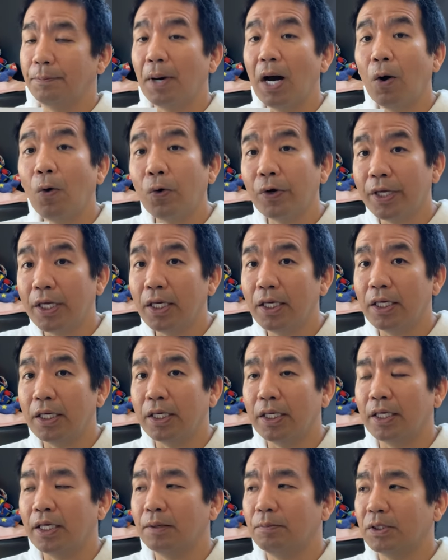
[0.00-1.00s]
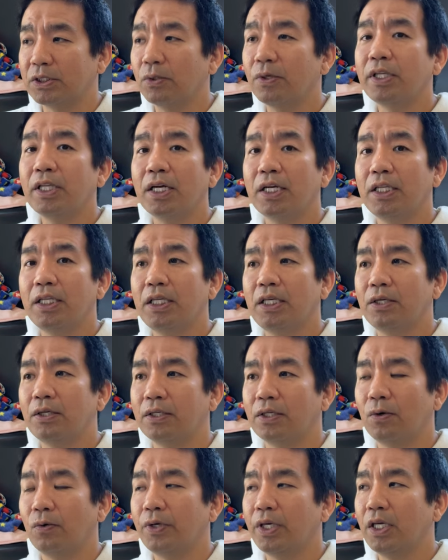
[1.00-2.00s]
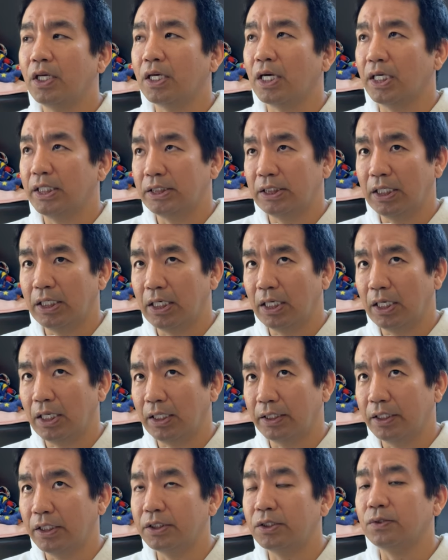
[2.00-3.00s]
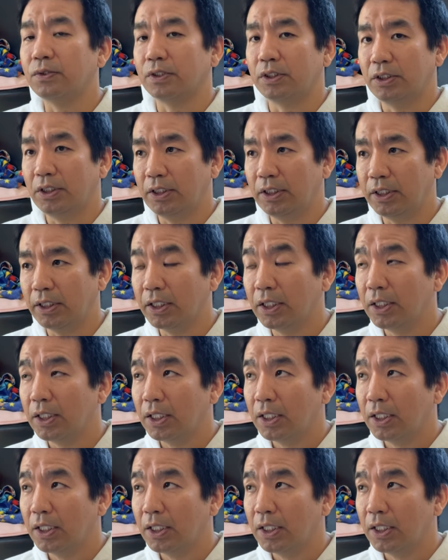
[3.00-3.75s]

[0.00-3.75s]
まあ、大きい、まあ、それなりに大きい会社でしょうし、